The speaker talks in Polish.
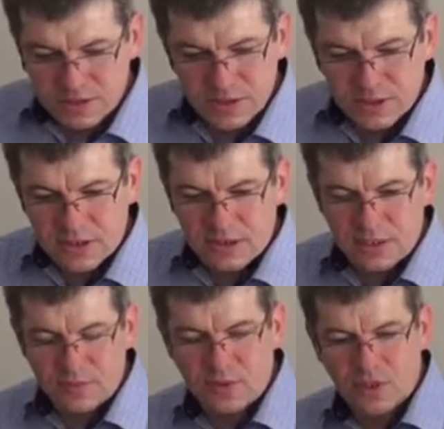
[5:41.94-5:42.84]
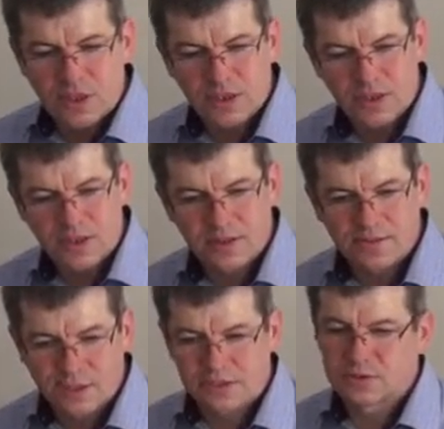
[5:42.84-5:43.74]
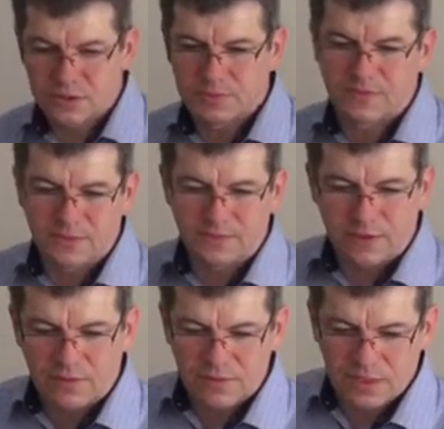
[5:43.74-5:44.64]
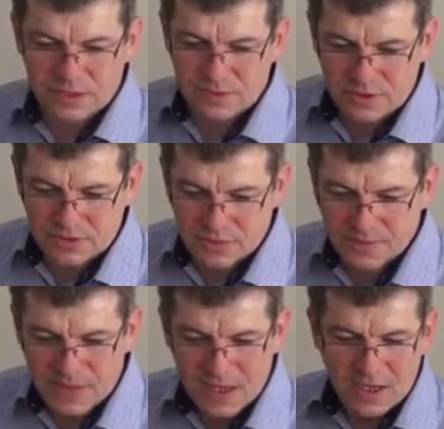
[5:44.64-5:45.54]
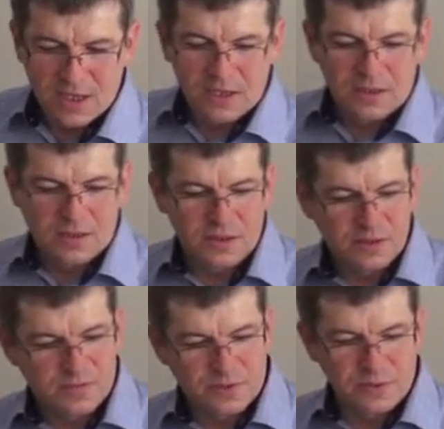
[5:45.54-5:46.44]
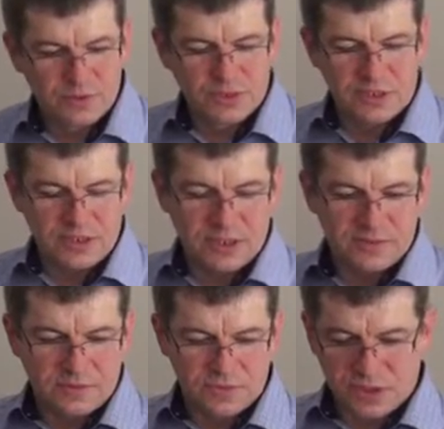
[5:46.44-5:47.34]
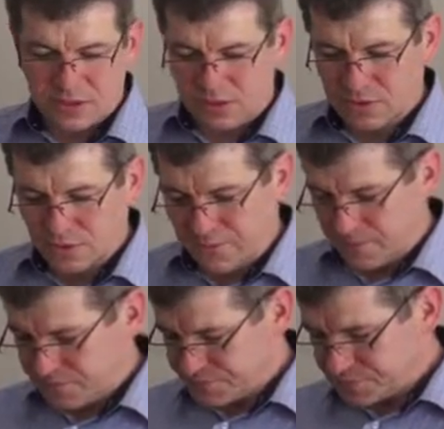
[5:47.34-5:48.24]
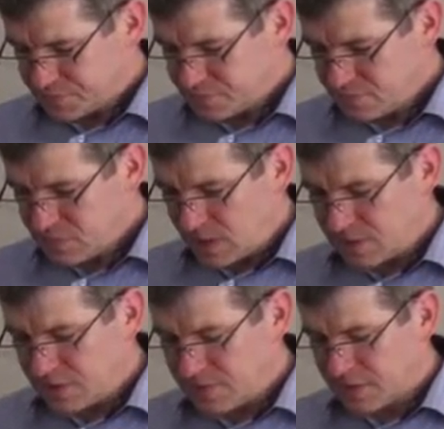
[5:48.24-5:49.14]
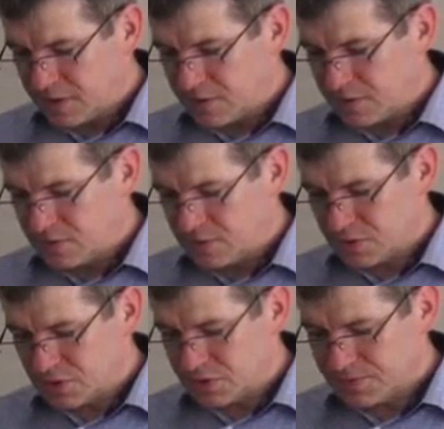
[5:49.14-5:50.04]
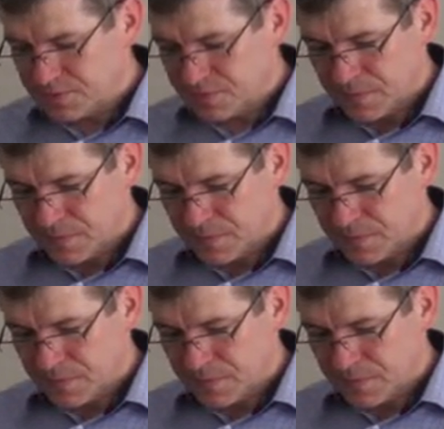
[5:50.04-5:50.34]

Dzięki temu, e, znaczy to spowodowało w dalszym ciągu e, podburzenie urzędników rzymskich, którzy